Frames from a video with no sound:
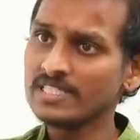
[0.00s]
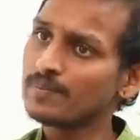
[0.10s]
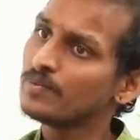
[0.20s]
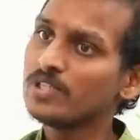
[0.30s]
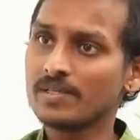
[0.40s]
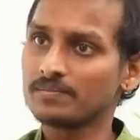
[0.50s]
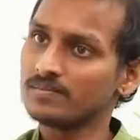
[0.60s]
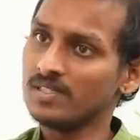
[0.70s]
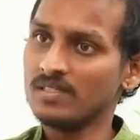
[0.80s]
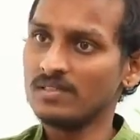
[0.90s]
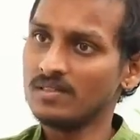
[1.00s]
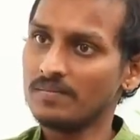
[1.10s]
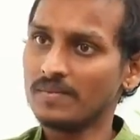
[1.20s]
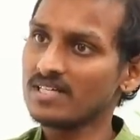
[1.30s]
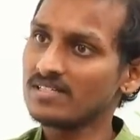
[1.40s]
ఇట్స్ అప్ టు దెమ్
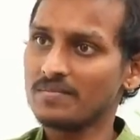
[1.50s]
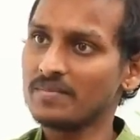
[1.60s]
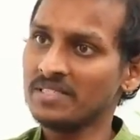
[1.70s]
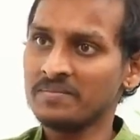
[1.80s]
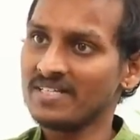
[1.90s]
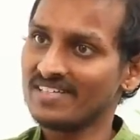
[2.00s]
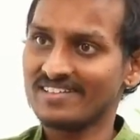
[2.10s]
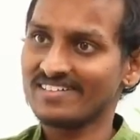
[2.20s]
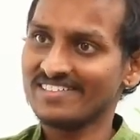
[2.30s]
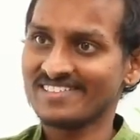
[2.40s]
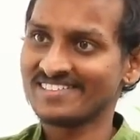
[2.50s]
అవును మనకు సంబంధం లేదు అది